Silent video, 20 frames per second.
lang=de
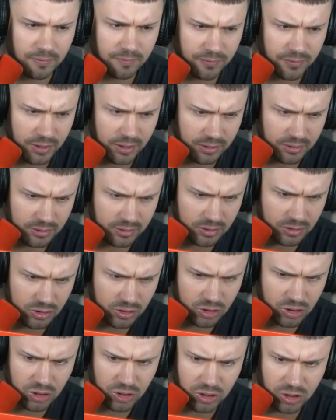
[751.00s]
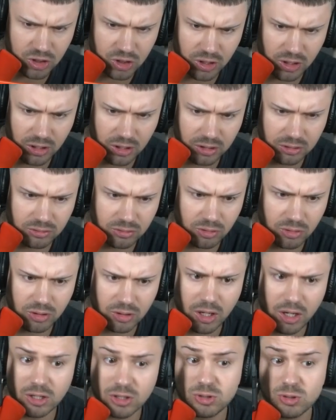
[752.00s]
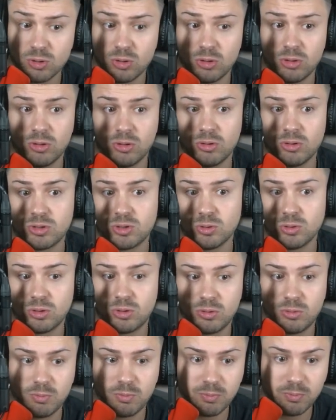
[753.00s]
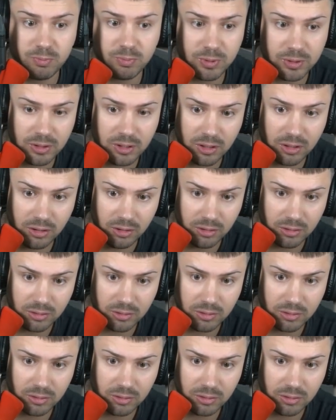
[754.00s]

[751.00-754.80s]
Dann ein T-Shirt. Ja, so, so ein Dinger.